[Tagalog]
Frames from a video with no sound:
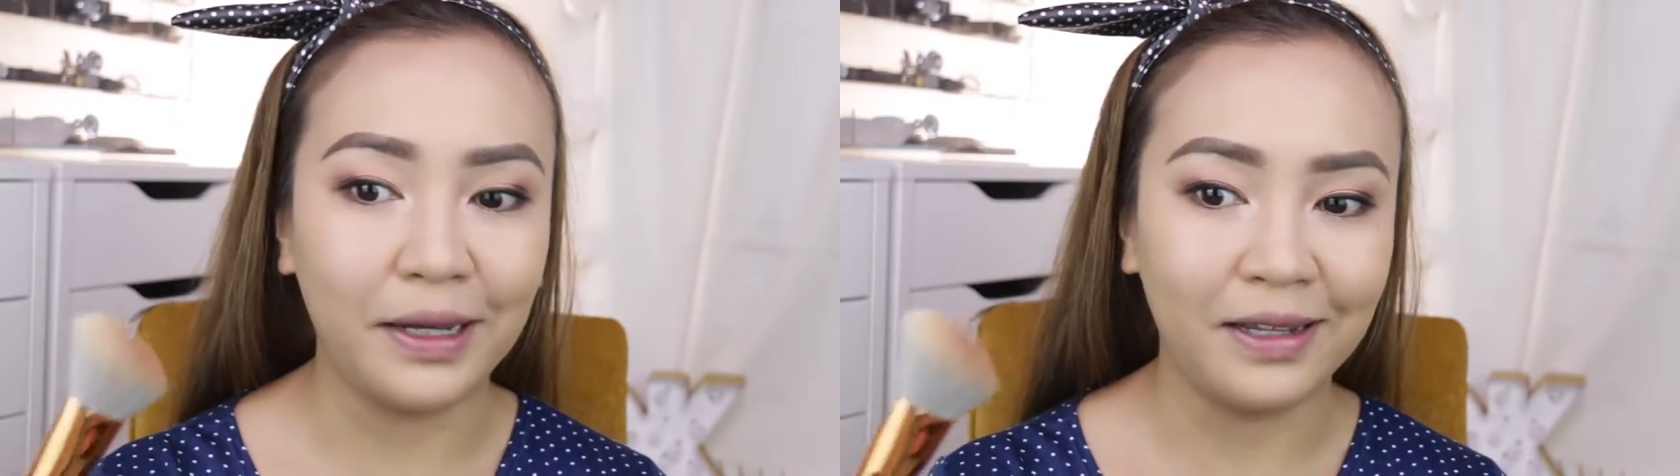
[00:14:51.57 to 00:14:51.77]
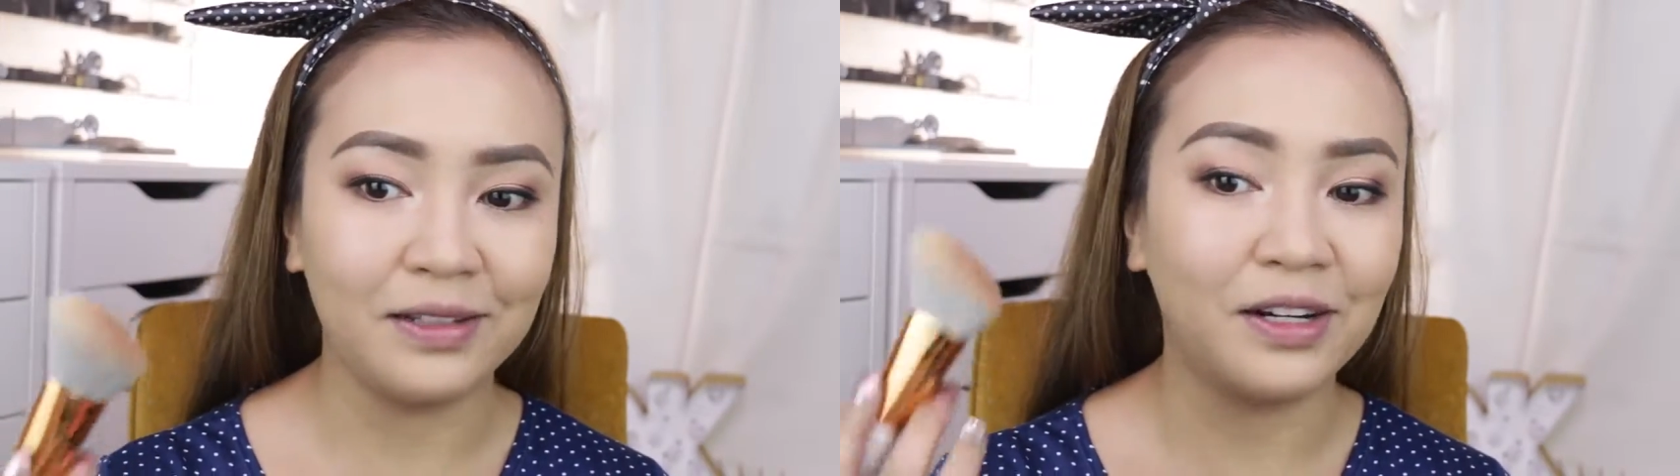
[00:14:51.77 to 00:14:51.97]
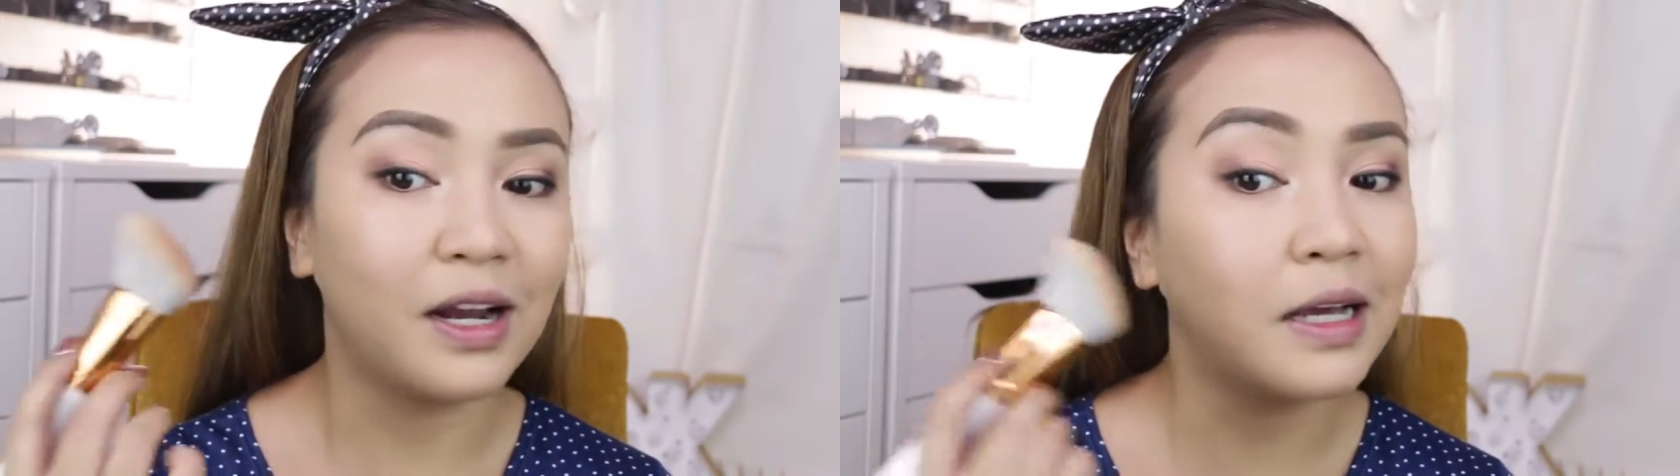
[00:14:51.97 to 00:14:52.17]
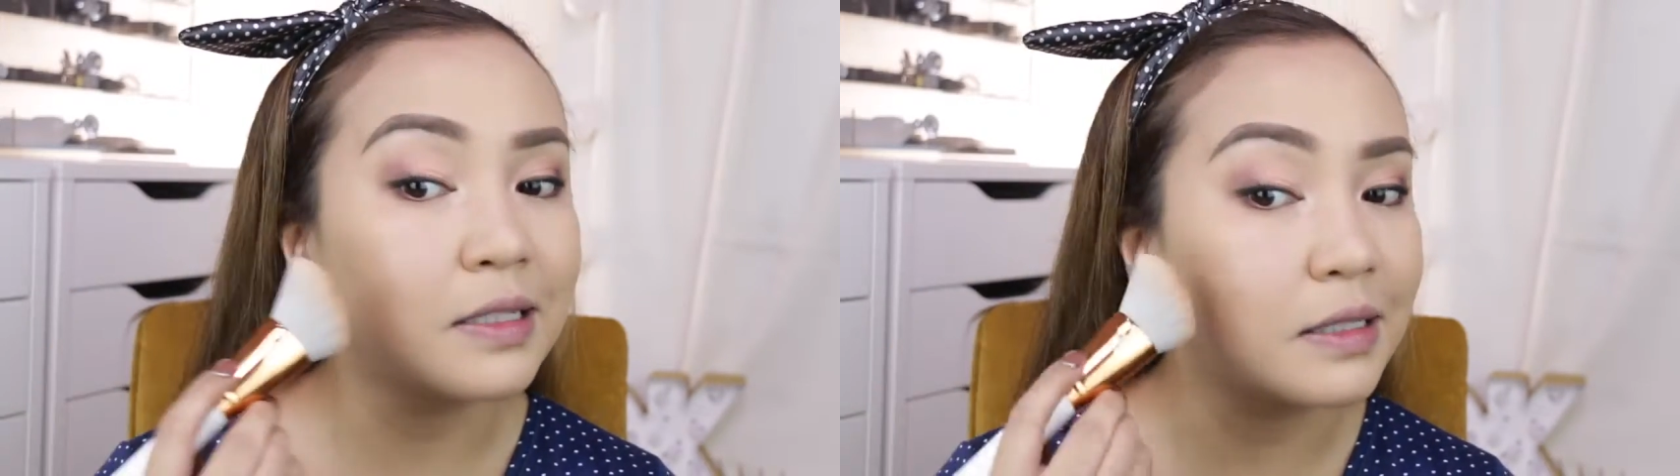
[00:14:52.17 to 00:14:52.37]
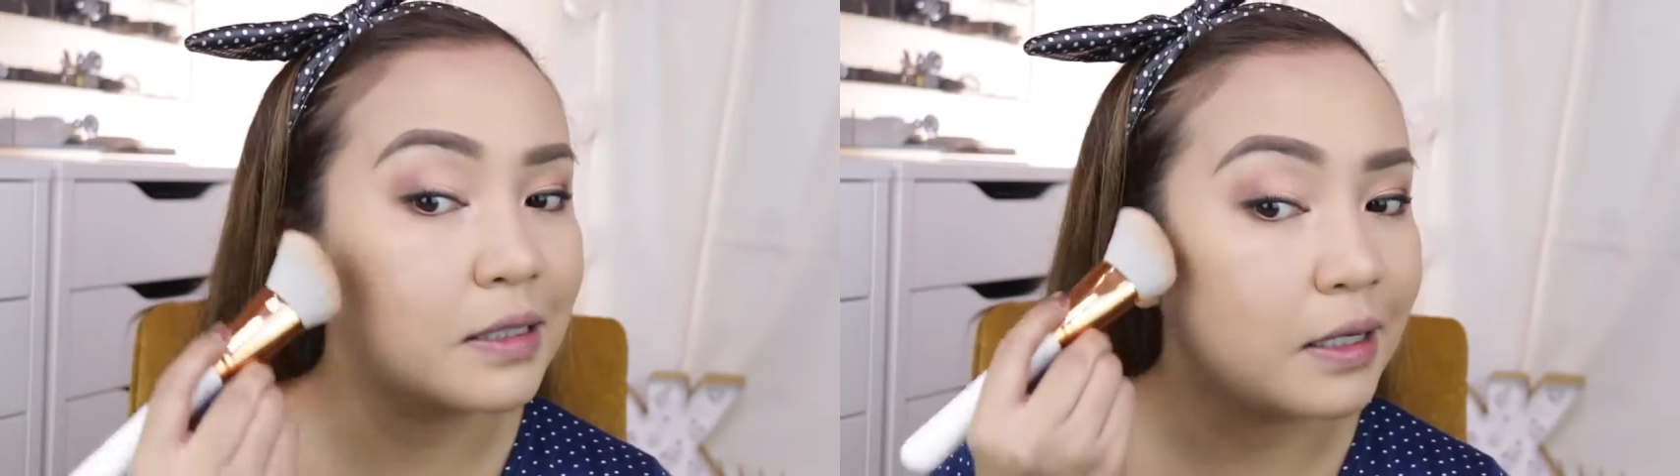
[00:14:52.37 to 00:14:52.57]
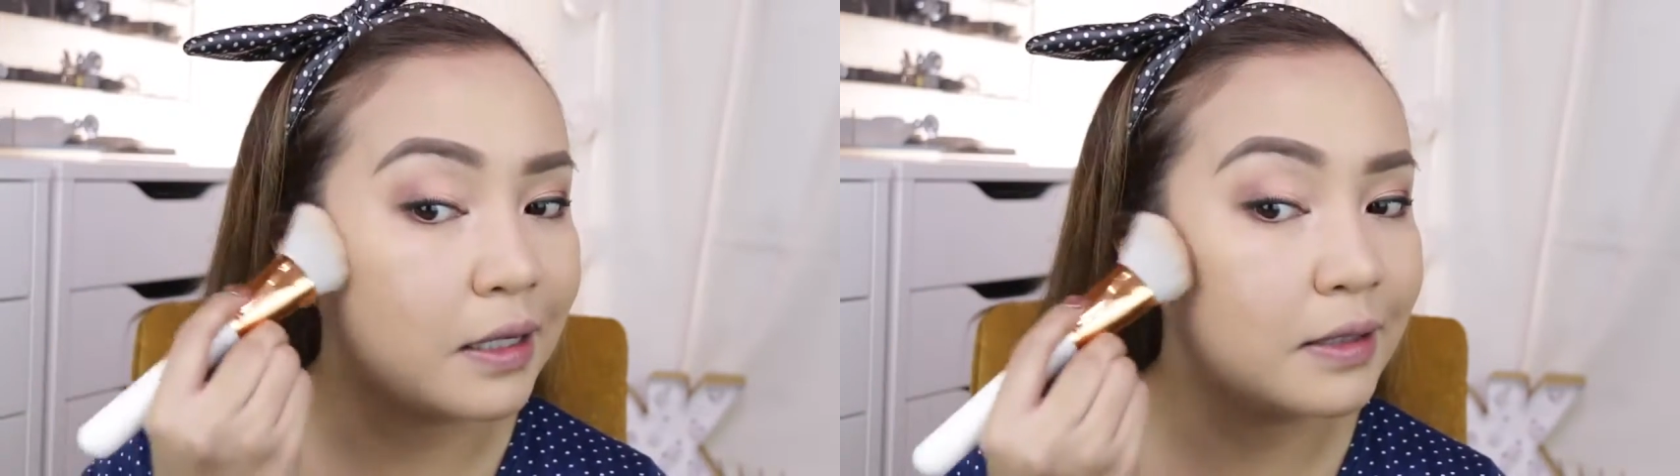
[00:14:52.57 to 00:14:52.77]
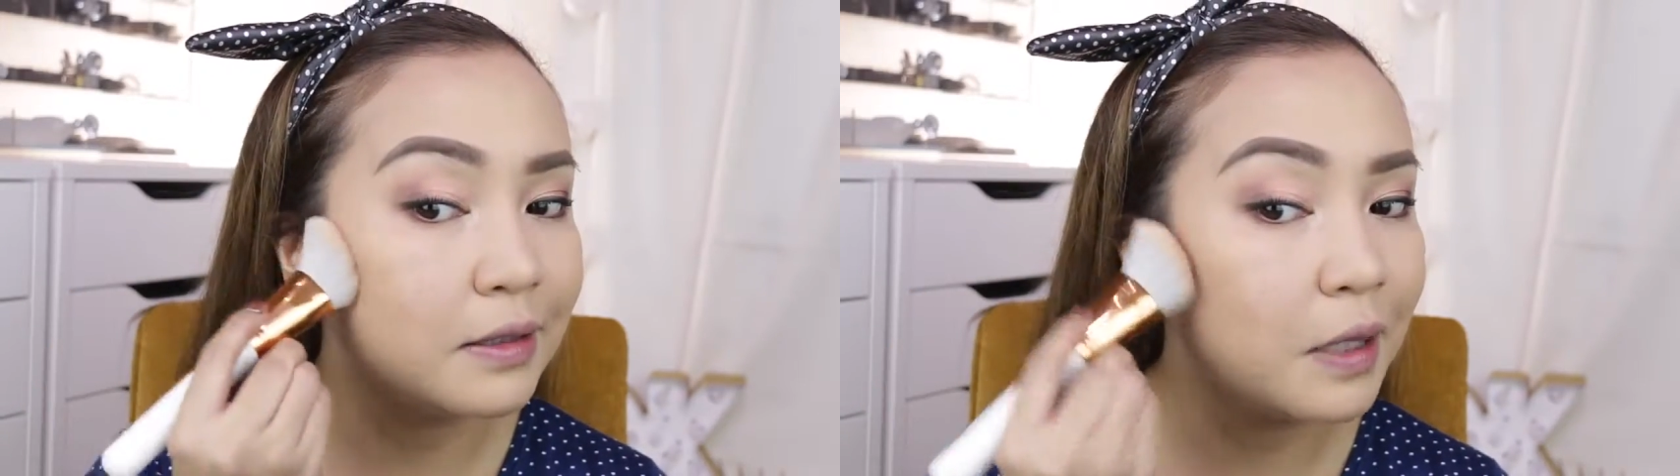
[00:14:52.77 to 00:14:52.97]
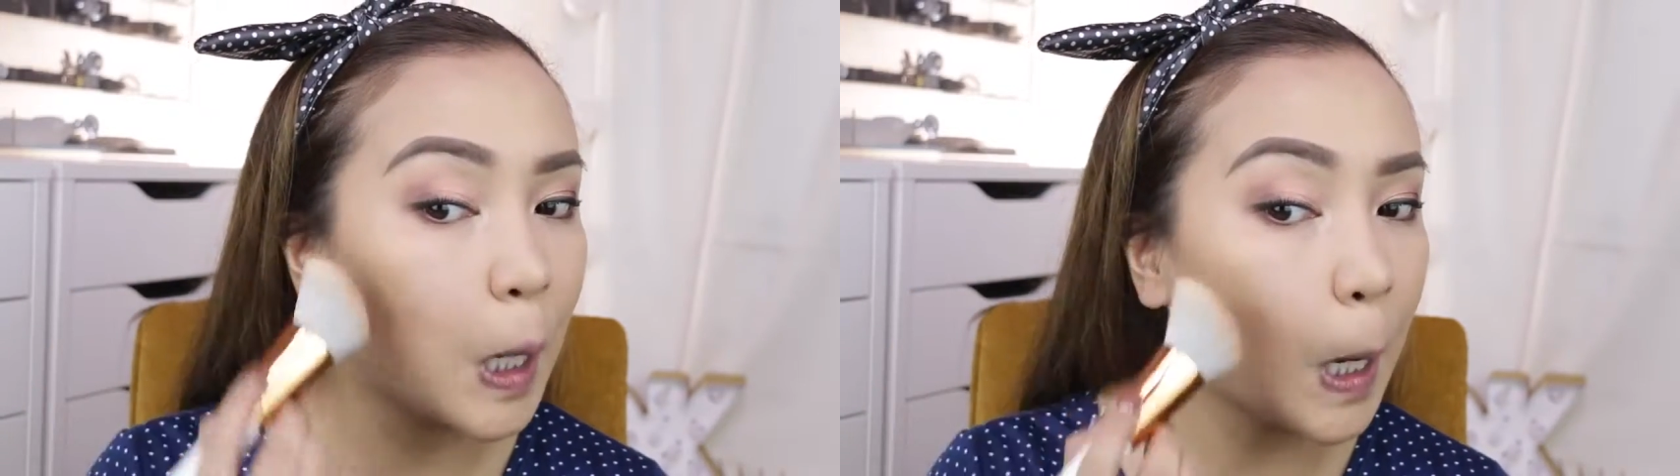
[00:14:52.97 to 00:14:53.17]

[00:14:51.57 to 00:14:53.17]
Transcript: Beginner. As in,